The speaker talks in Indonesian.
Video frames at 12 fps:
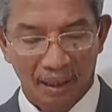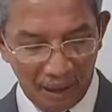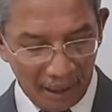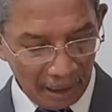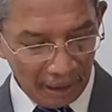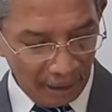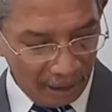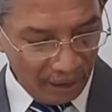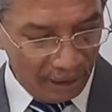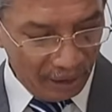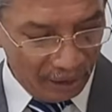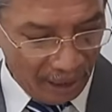dan
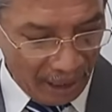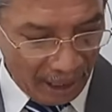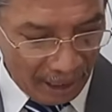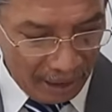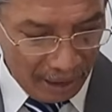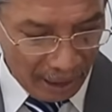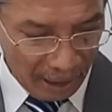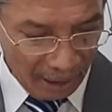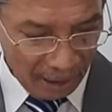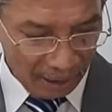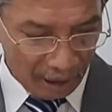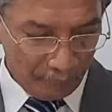
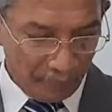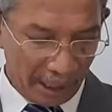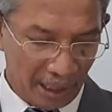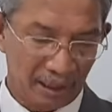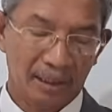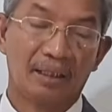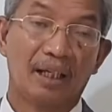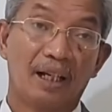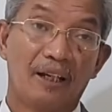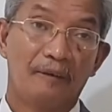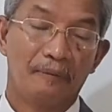kesetiaannya kepada kita.